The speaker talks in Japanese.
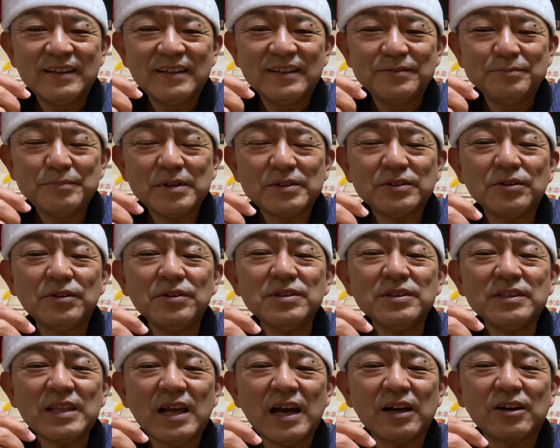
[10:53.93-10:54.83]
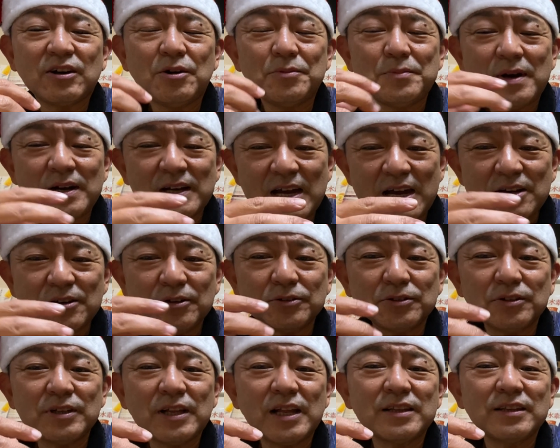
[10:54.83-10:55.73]
まあそういった細かい
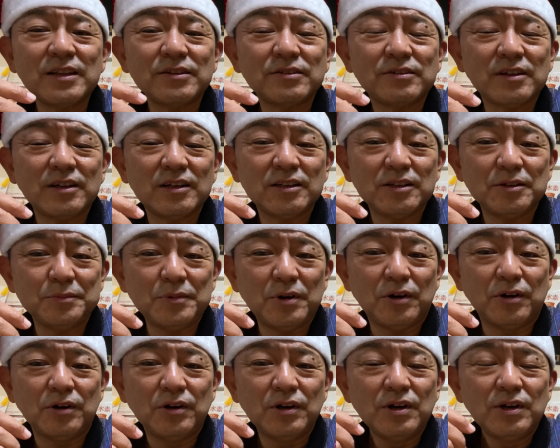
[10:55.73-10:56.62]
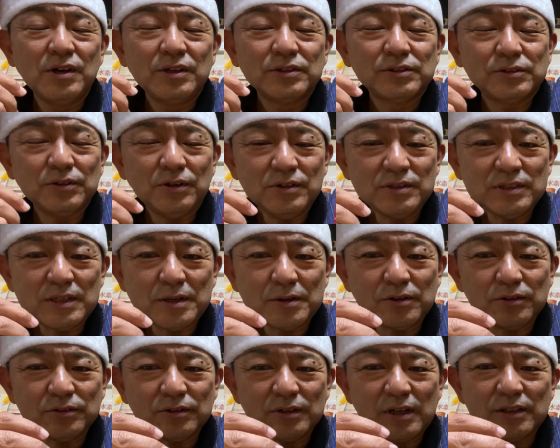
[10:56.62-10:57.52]
ことなんですけれども、そういっ
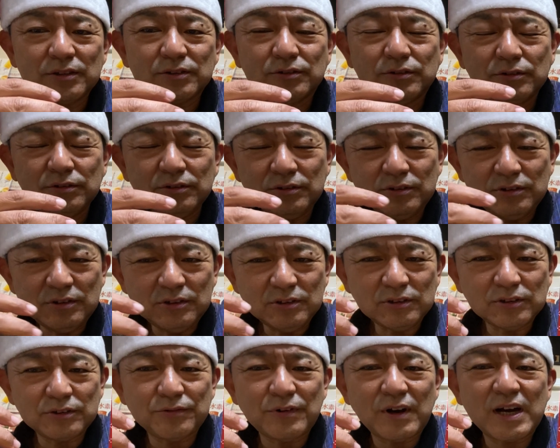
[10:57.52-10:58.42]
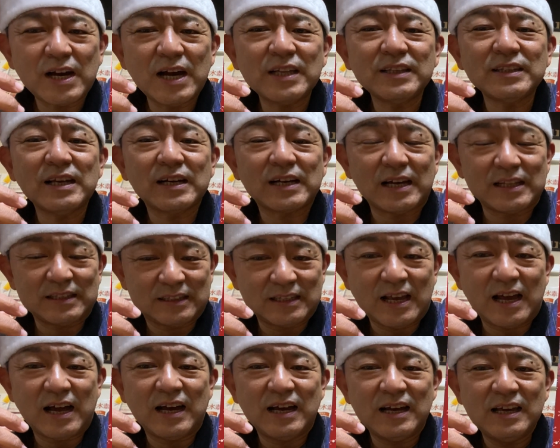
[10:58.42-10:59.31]
たことがずっとわかんなかっ
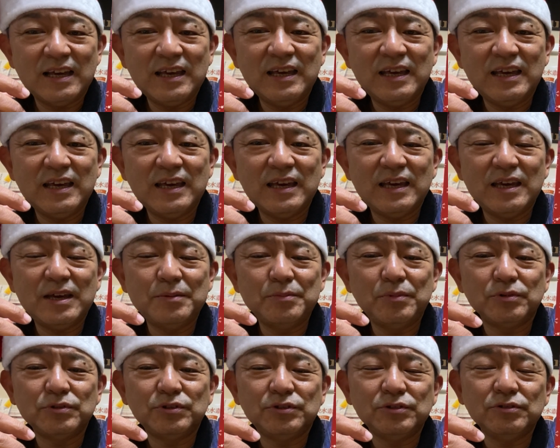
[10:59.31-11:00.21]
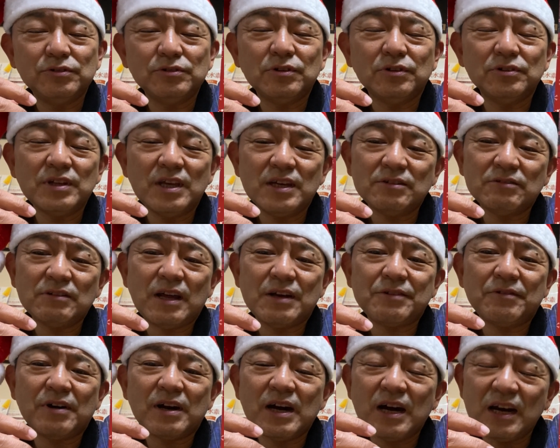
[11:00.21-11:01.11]
た。えー、もう15年ぐら
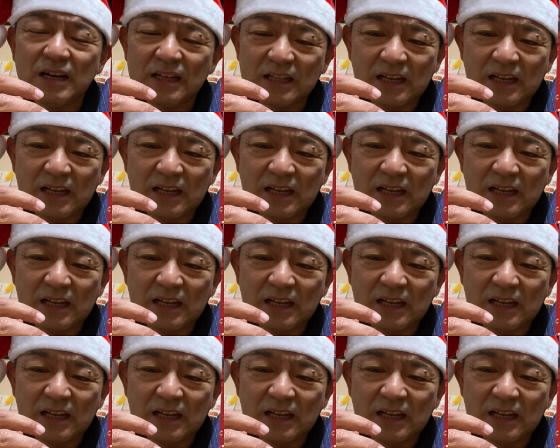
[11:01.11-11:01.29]
いわから